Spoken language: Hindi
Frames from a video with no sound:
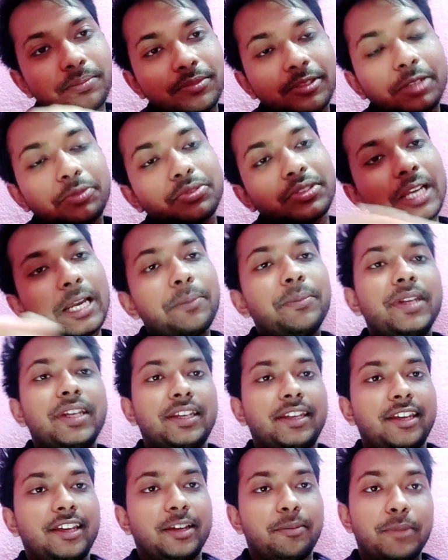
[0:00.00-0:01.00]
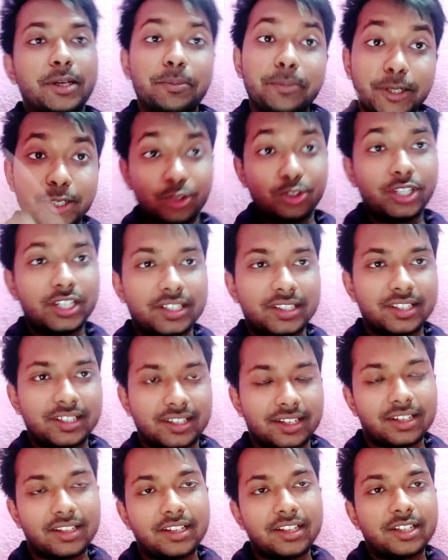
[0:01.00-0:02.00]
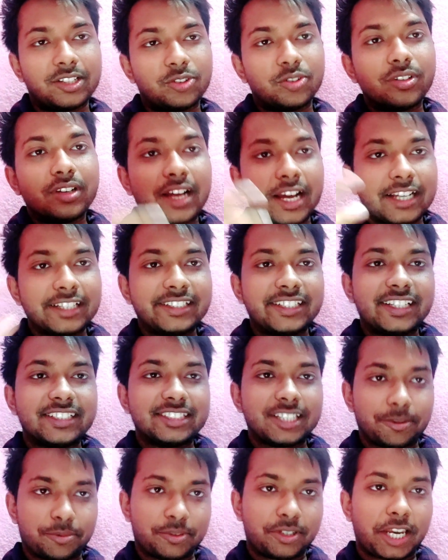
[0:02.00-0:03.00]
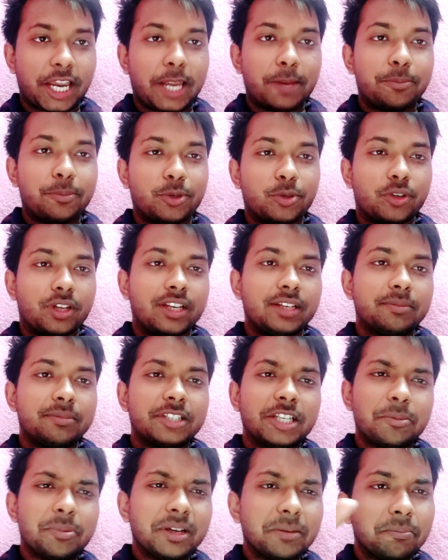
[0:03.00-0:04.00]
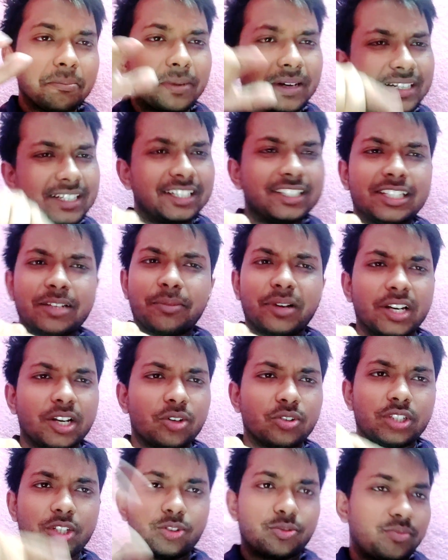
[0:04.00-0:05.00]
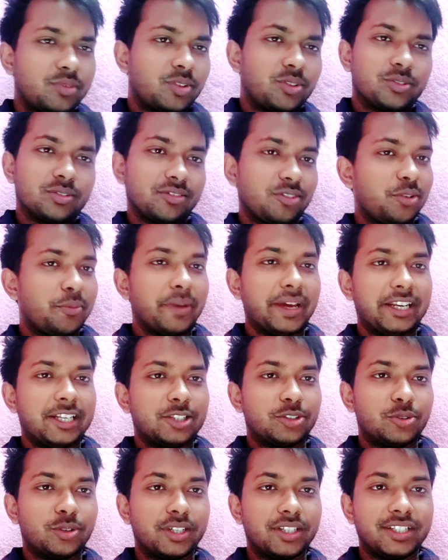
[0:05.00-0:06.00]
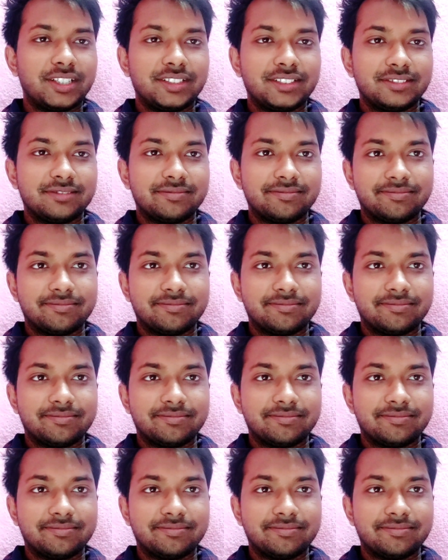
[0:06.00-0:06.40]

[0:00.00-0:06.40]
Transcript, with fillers: सब्सक्राइब नहीं किए हैं बट वीडियो देखते हैं तो गाइज यार सब्सक्राइब करो यार सिर्फ एक बटन दबाना होता है उसमें और कोई मेहनत तो है नहीं